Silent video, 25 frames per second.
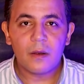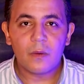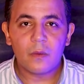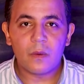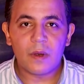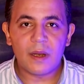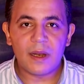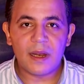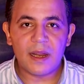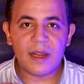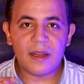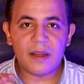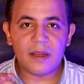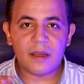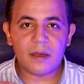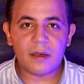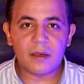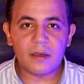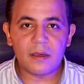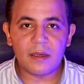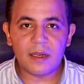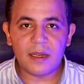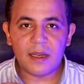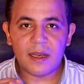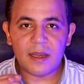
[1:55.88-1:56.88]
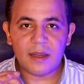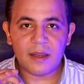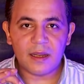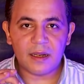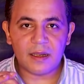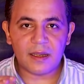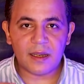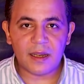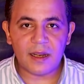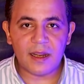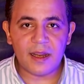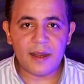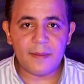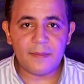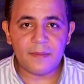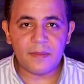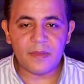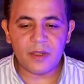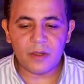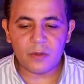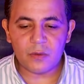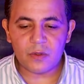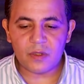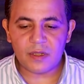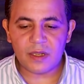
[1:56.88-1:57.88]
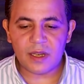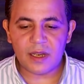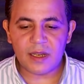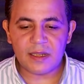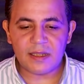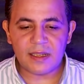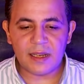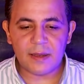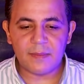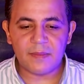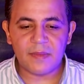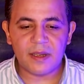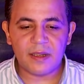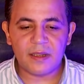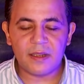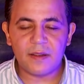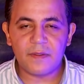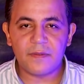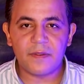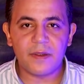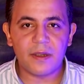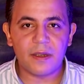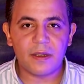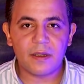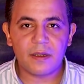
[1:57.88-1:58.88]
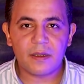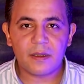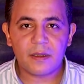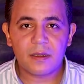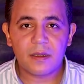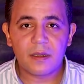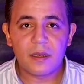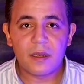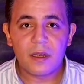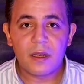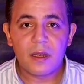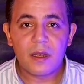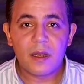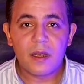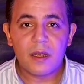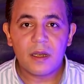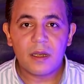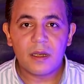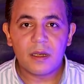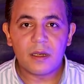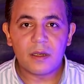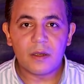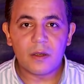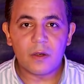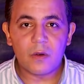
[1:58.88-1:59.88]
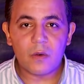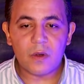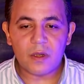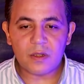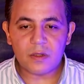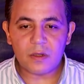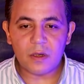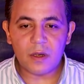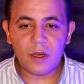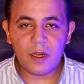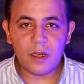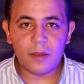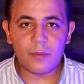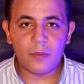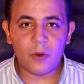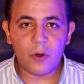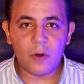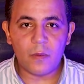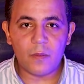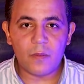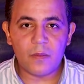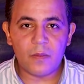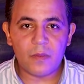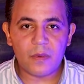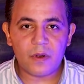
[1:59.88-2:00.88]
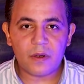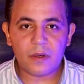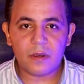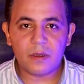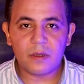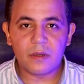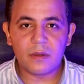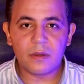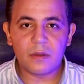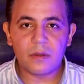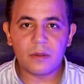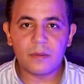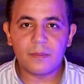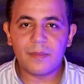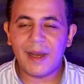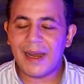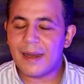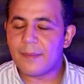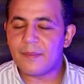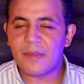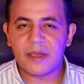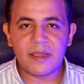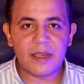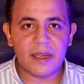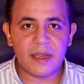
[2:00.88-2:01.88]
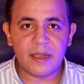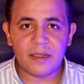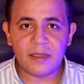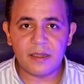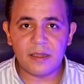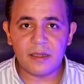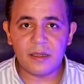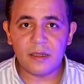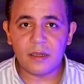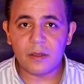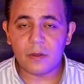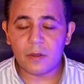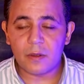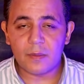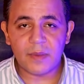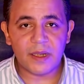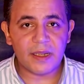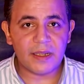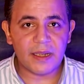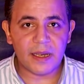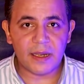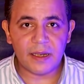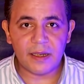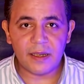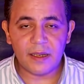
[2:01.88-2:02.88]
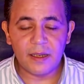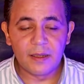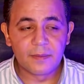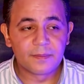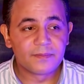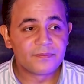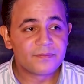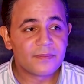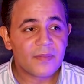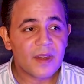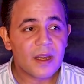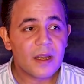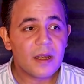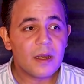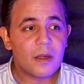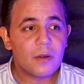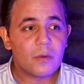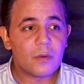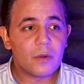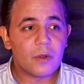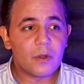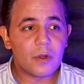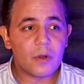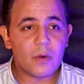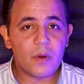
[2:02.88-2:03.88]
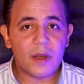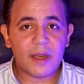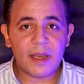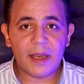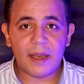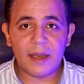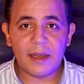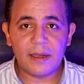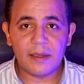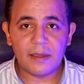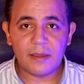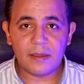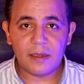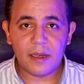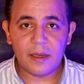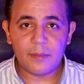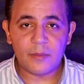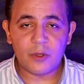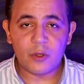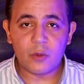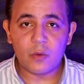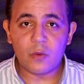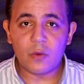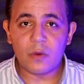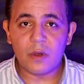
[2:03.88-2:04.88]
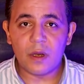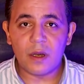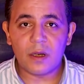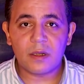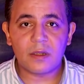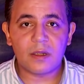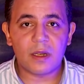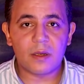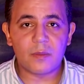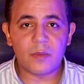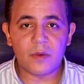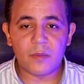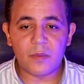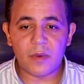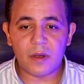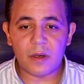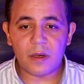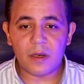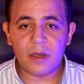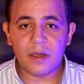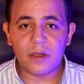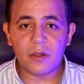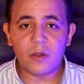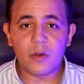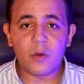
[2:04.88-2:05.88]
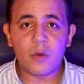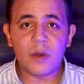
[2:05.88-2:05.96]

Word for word: والذي قال هذا الكلام الأستاذ أمجد الفقي اللي هو صاحب عمر محمد هادي اللي هو المجني عليه واللي هو كان بيقول أكتر من مرة إن